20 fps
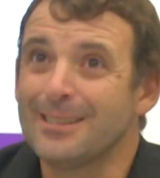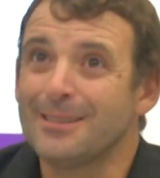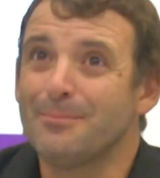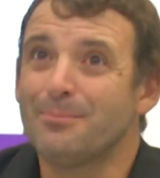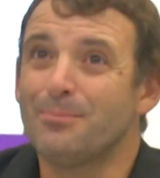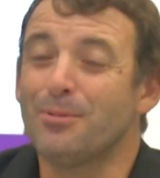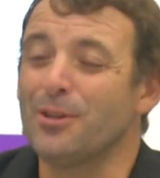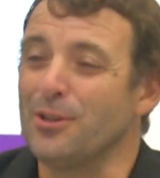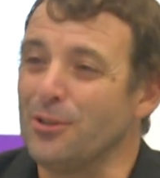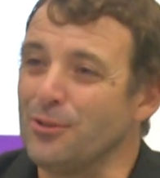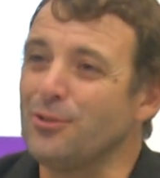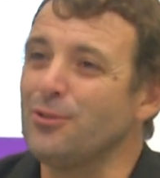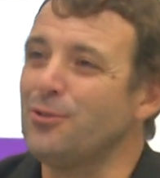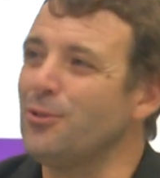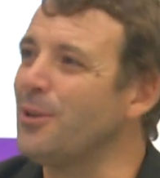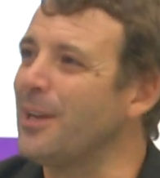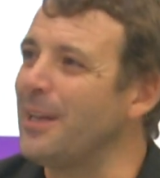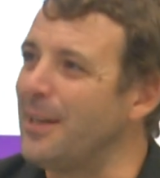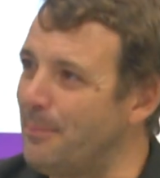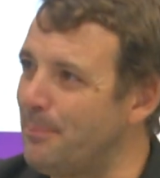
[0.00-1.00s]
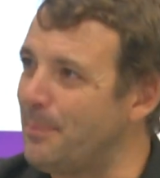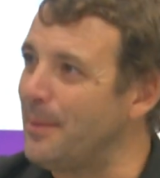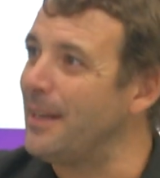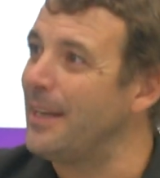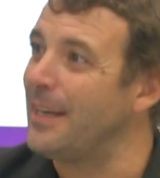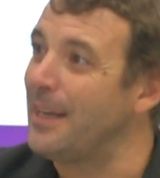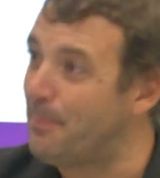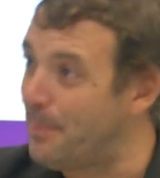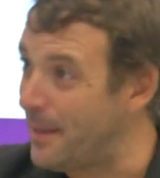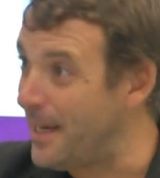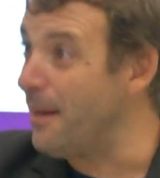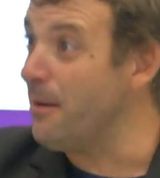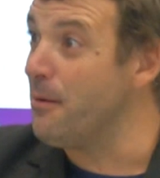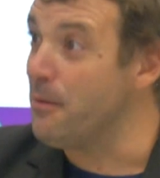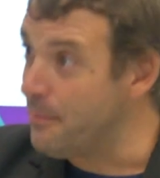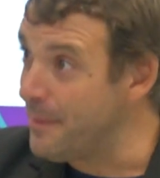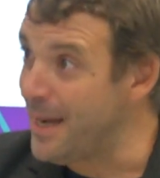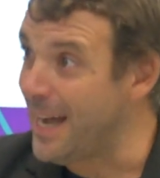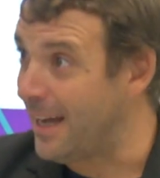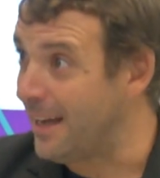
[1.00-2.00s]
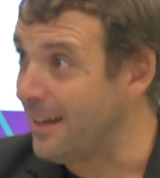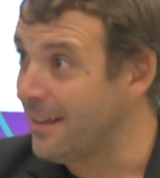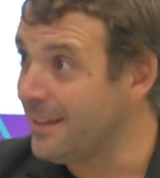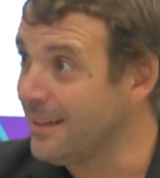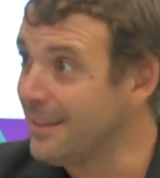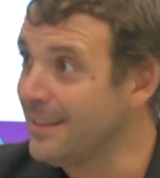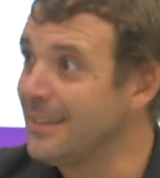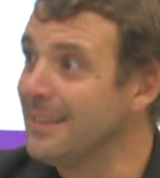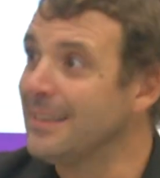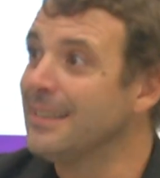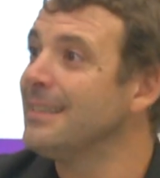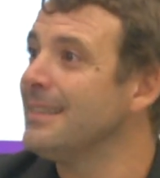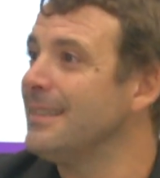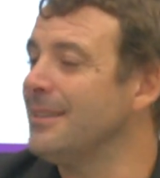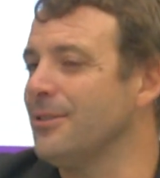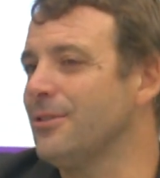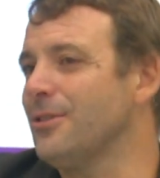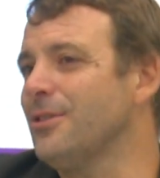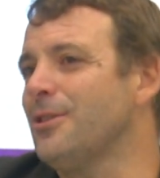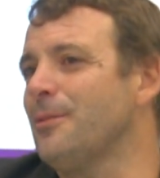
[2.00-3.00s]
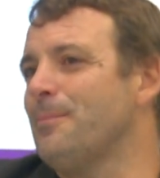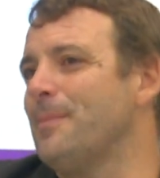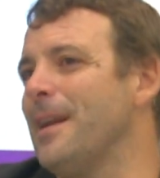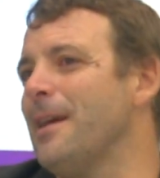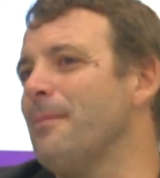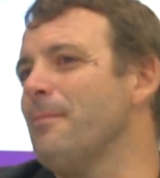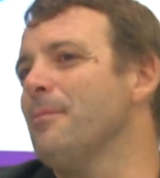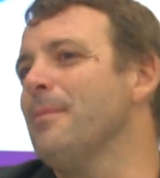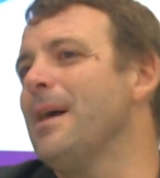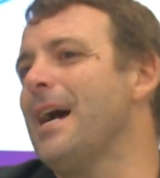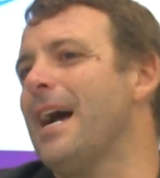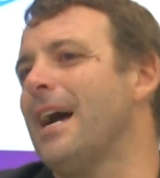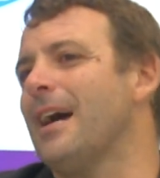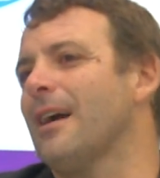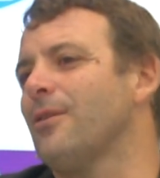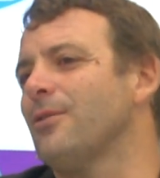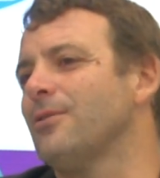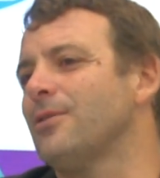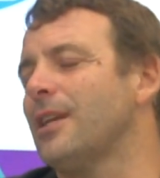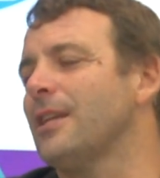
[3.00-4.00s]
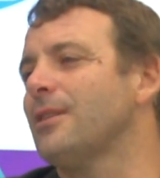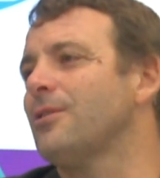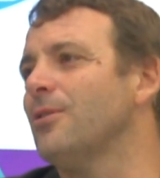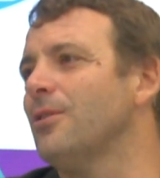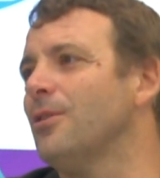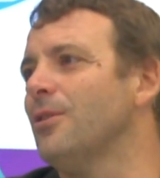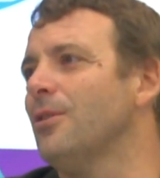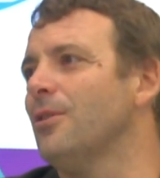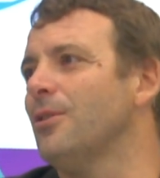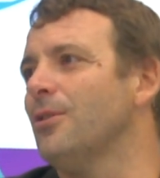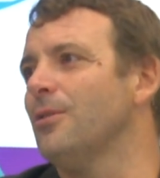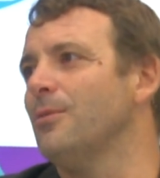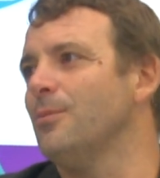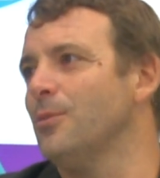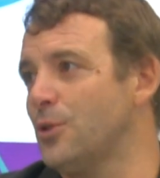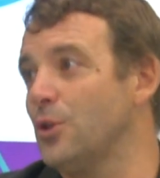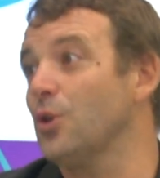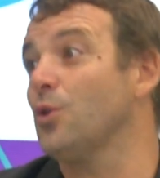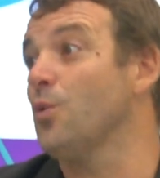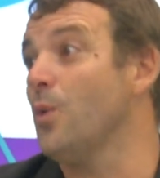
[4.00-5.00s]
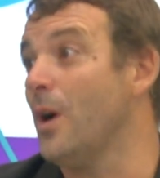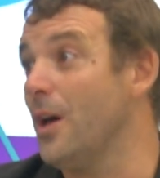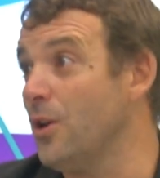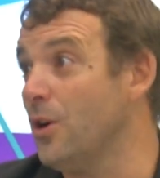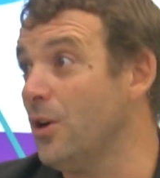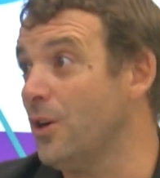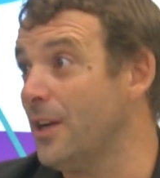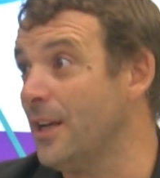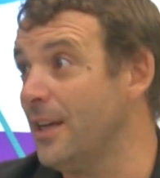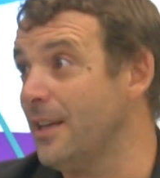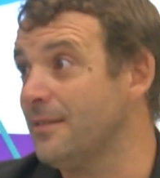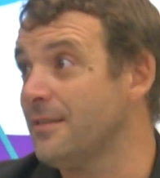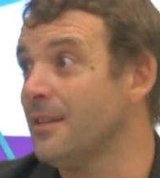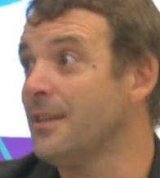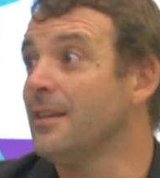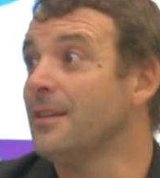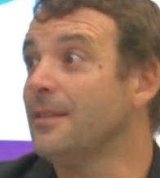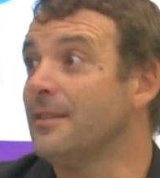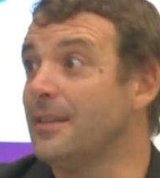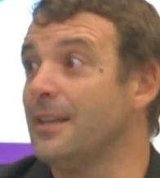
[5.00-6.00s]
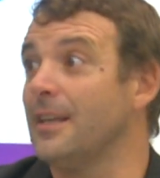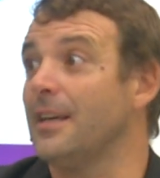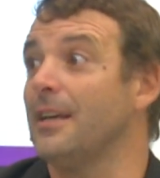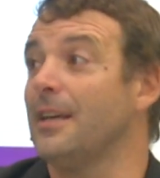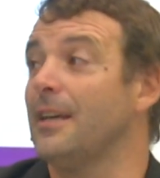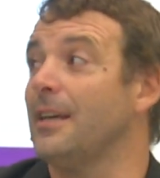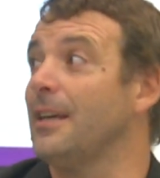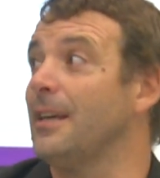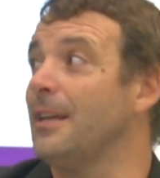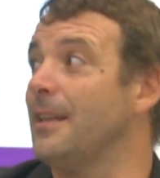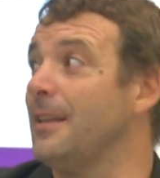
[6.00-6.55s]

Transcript: porque nosotros pues, esperábamos más. Claro, sí. Nosotros esperábamos más. Contrató muchos jugadores de,